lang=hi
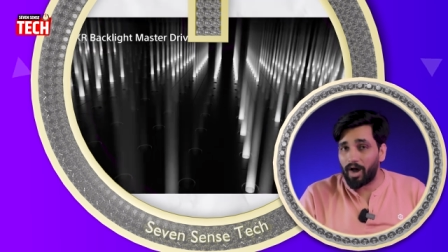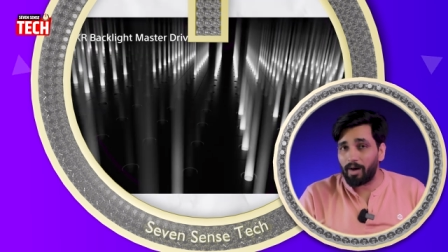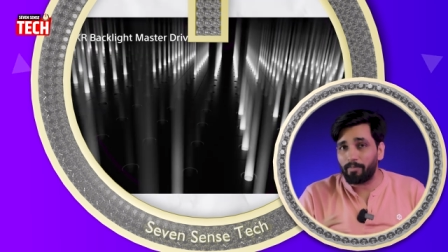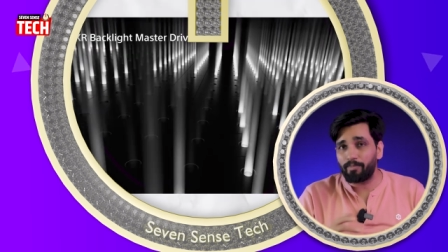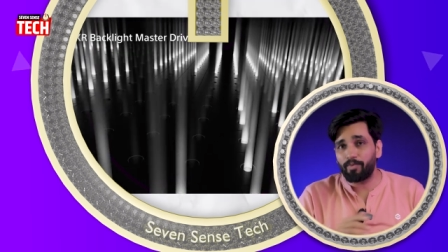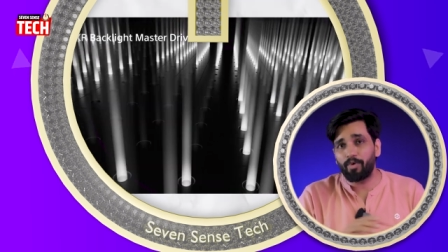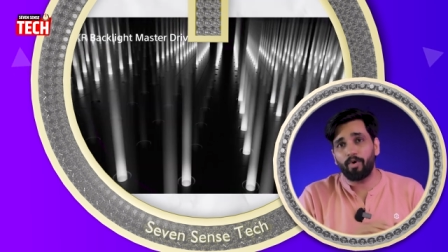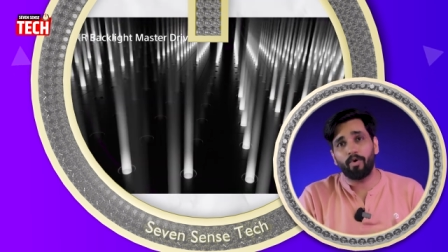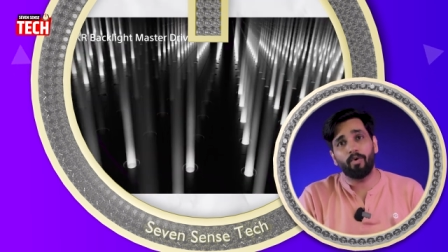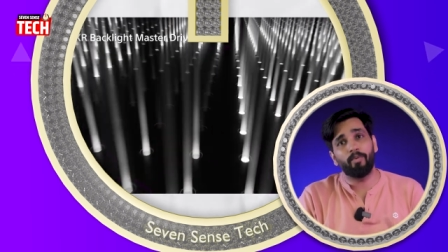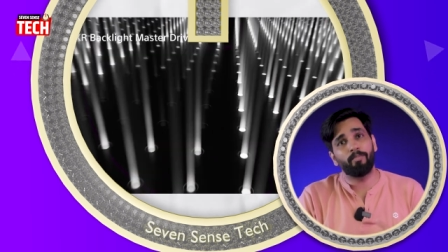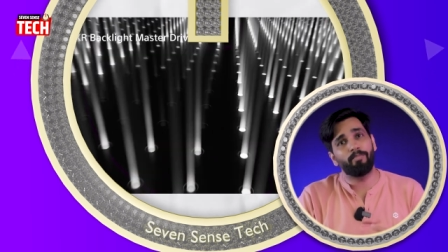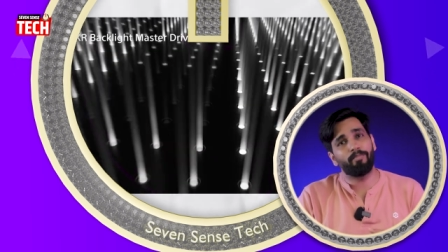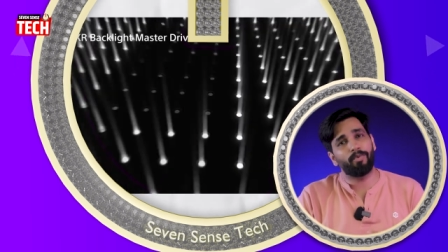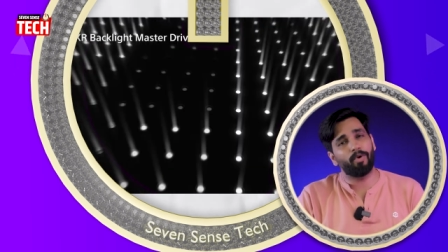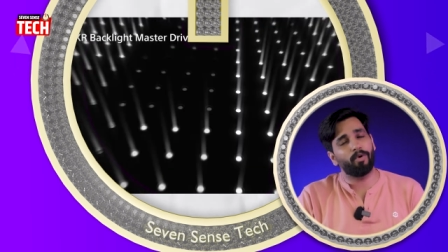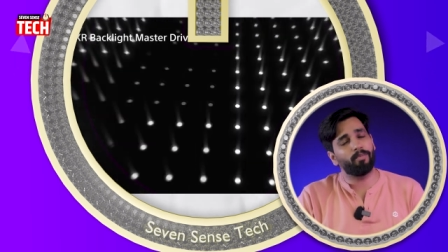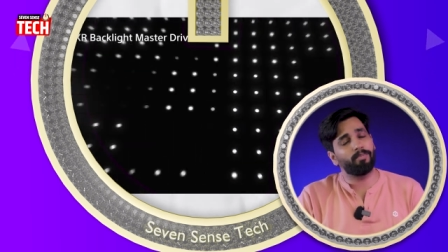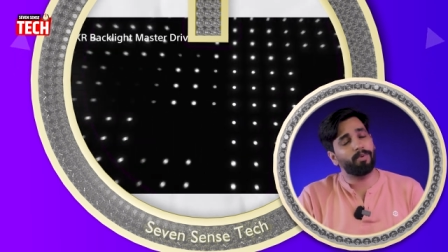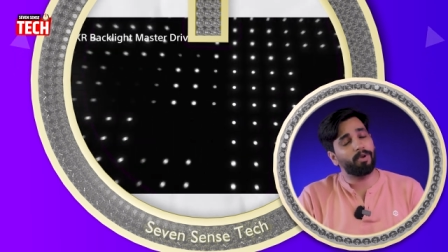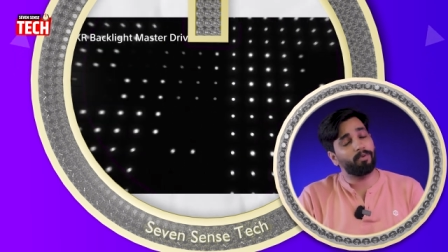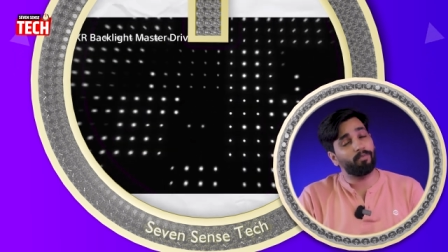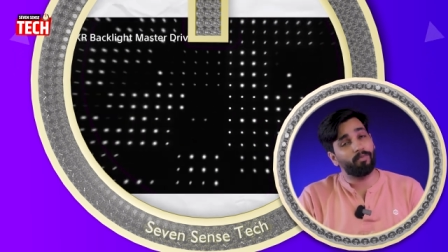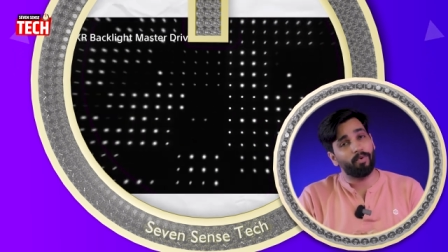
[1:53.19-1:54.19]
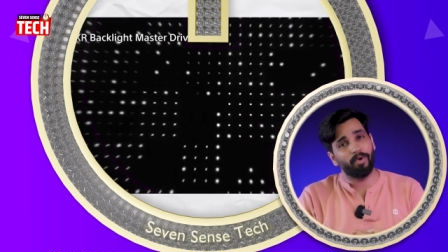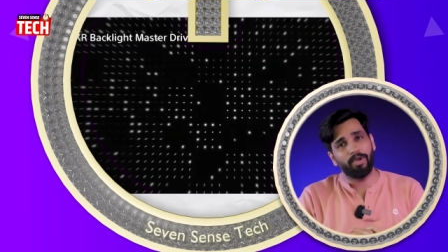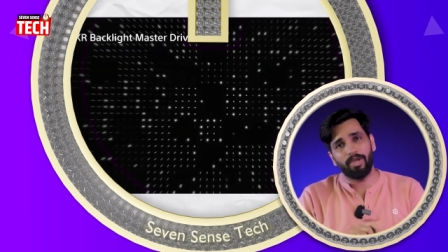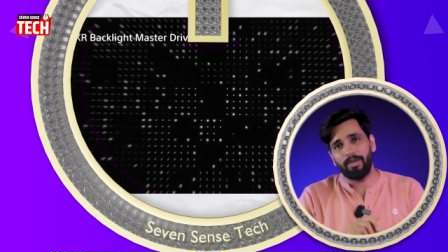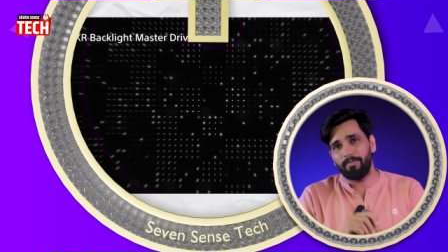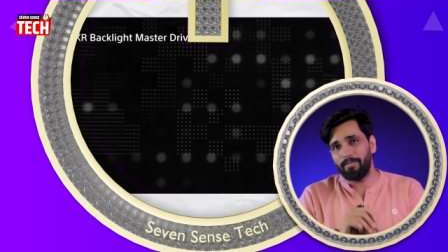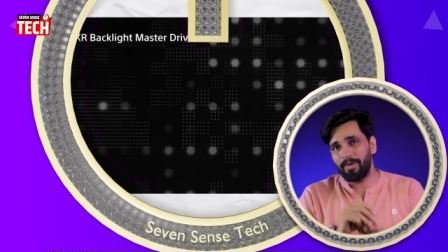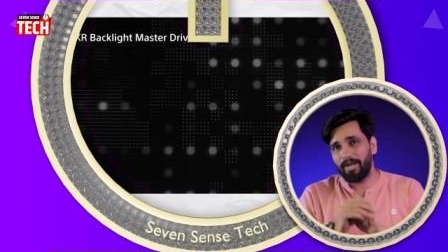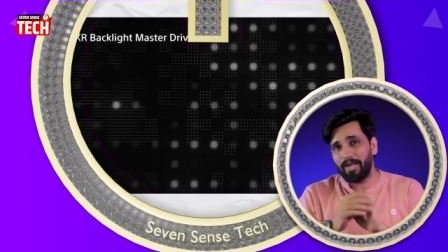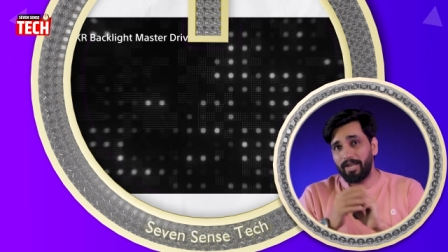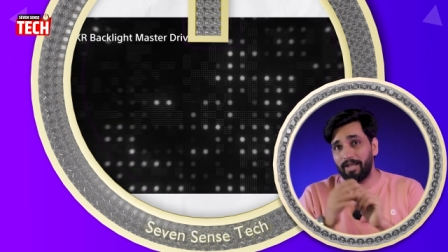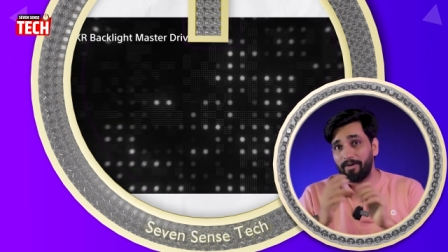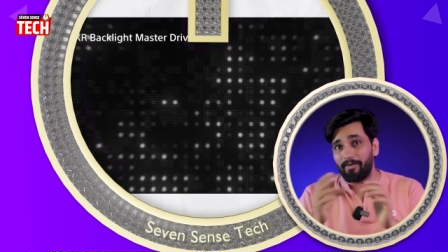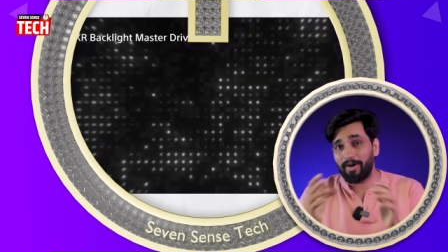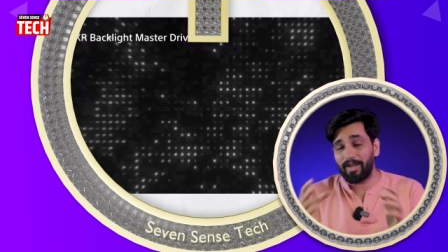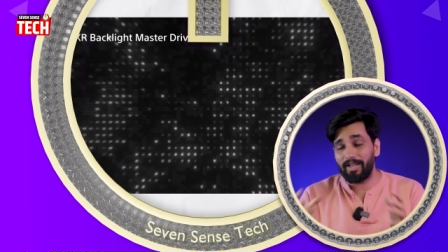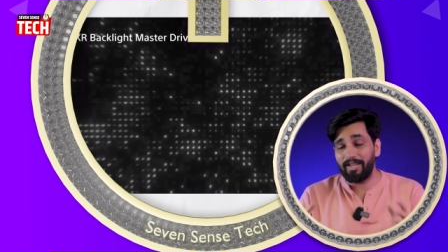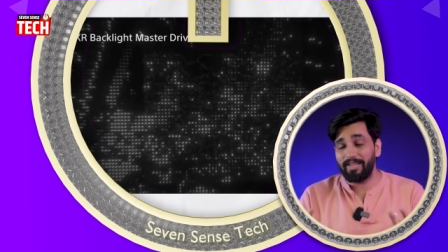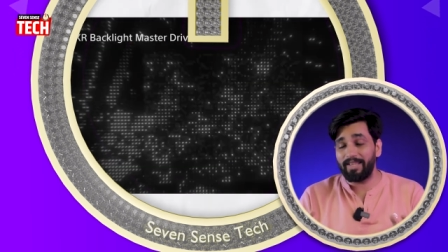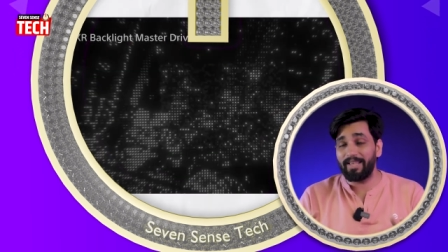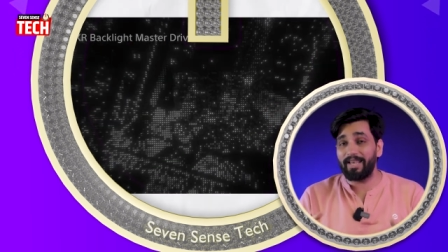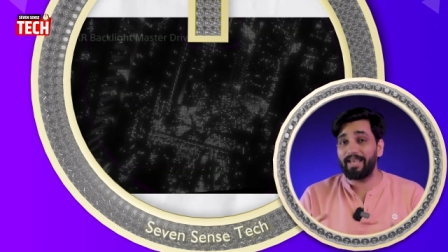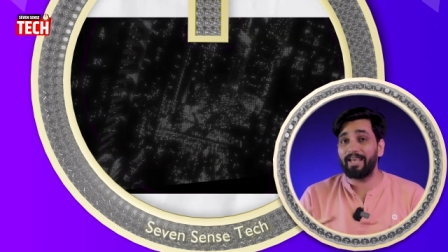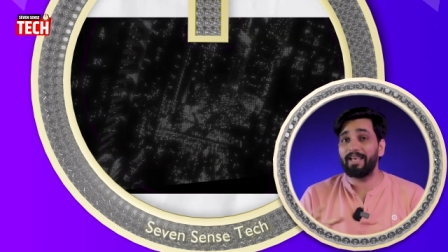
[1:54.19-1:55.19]
आपको प्रॉपर वही मिलने
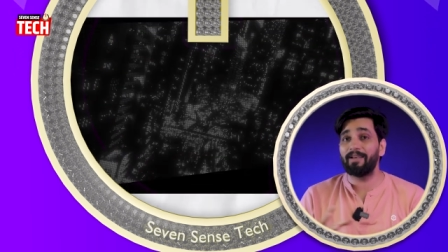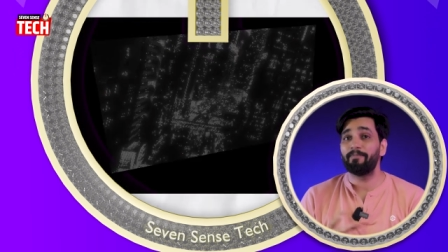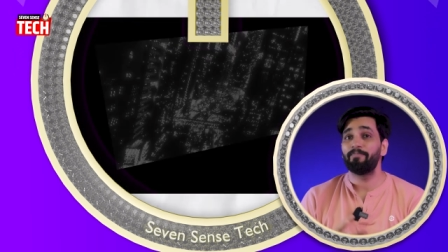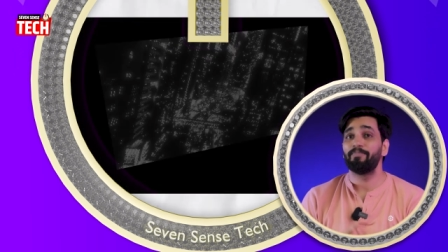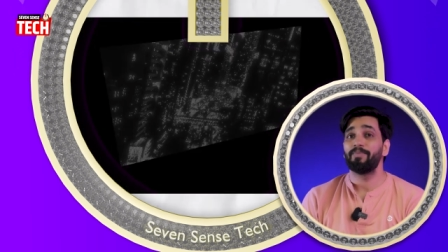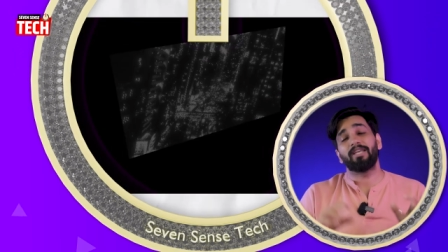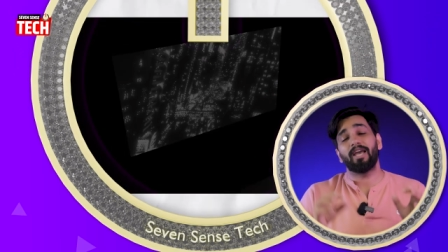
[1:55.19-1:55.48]
वाली है